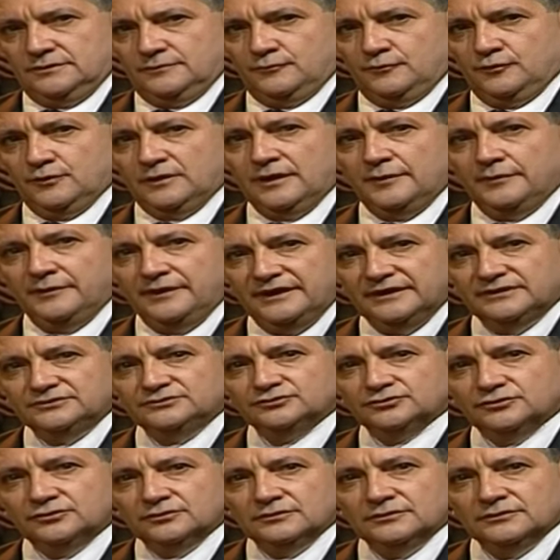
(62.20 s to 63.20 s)
por haber
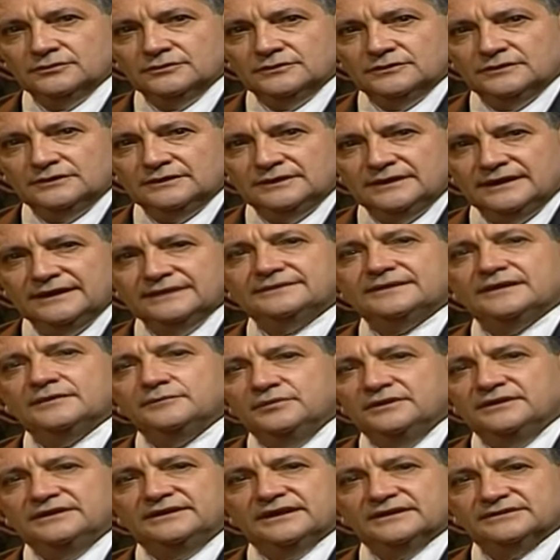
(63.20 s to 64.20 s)
hecho esta
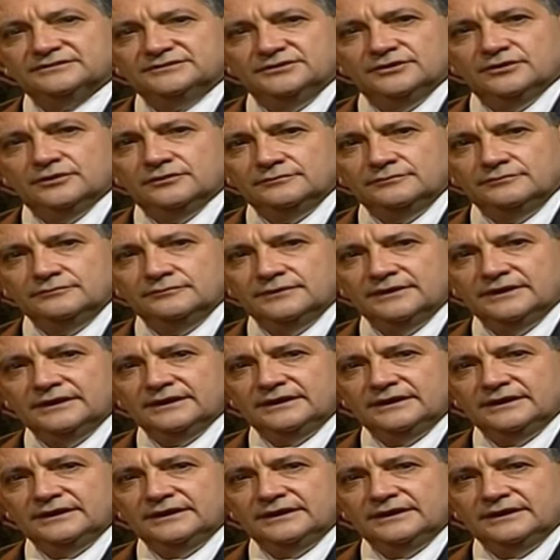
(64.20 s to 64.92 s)
invitación,